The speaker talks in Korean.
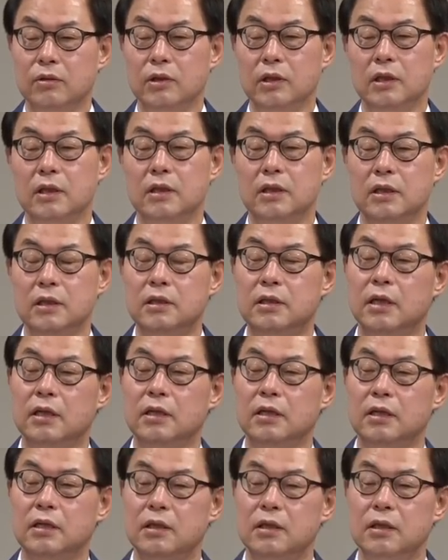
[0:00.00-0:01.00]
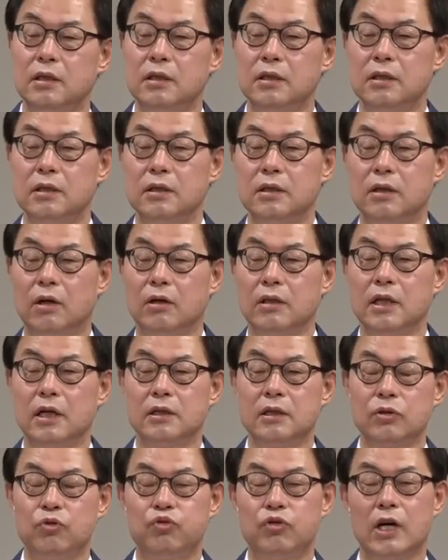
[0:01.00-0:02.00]
우리 인생을
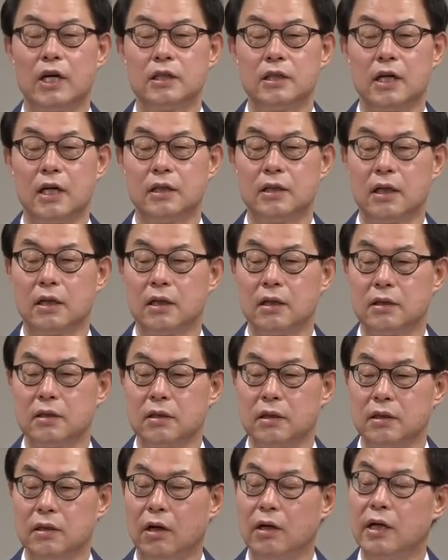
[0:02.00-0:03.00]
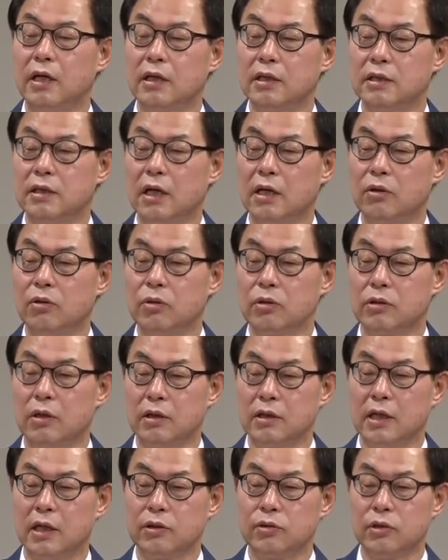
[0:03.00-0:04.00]
정의할 때 두 가지가 있다 그랬죠. 여행자로
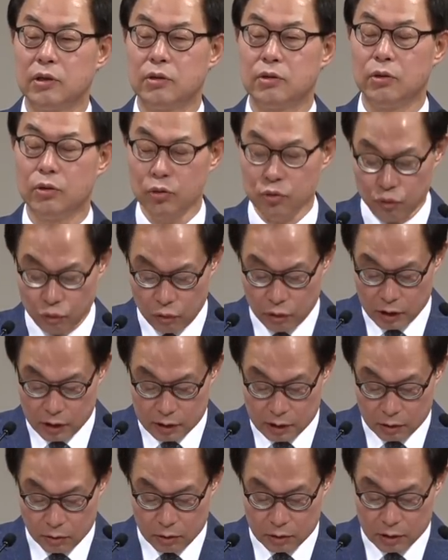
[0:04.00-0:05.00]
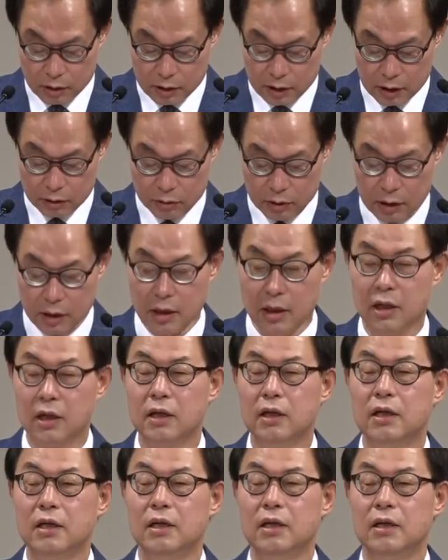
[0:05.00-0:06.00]
정의할 수 있고 순례자로 정의할 수 있다.
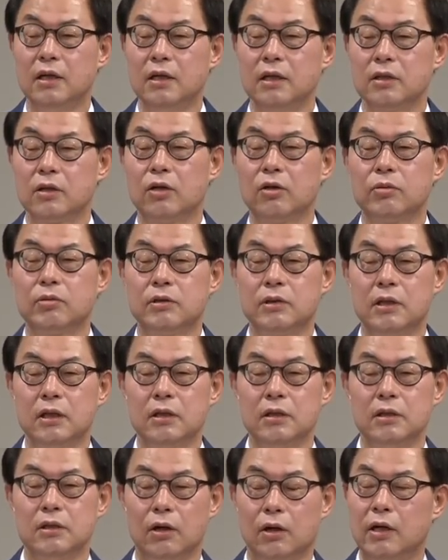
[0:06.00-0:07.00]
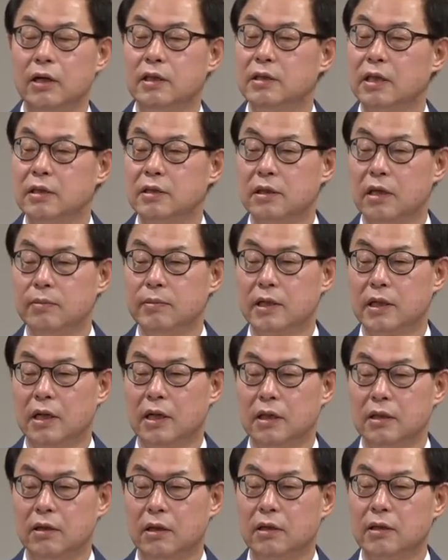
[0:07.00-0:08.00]
차로 쓸 때는 여행
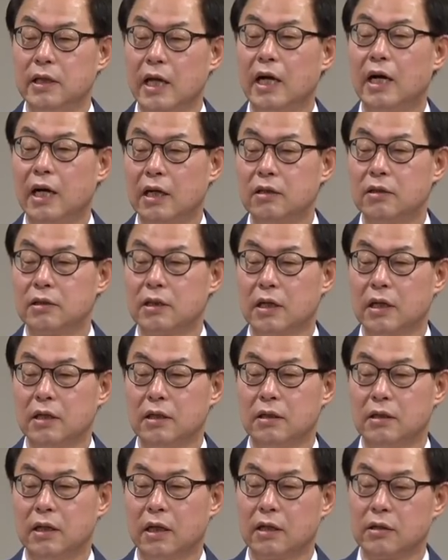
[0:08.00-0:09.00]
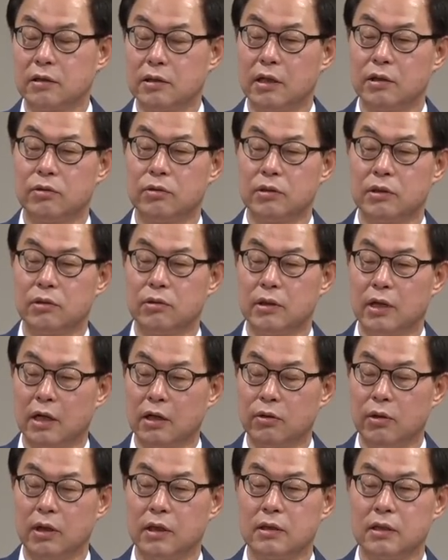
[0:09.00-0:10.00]
잔지합니다. 여행은 내가 하는 거잖아요. 내가 스케줄 짜고
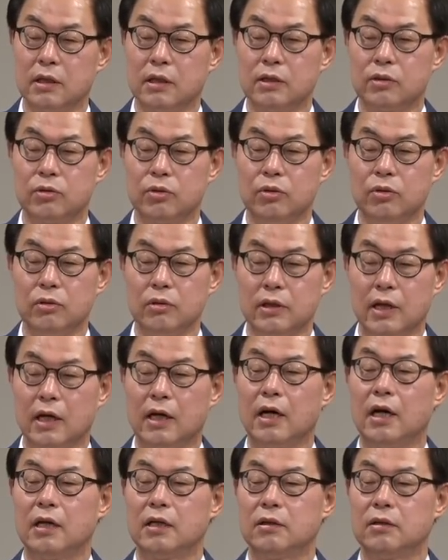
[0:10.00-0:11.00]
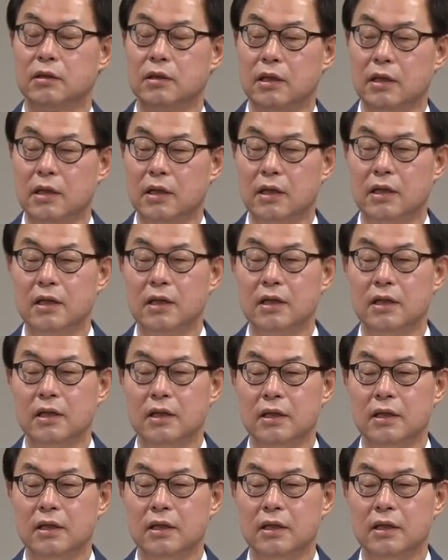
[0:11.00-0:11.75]
내가 계획 짜가지고 내가 가는 건데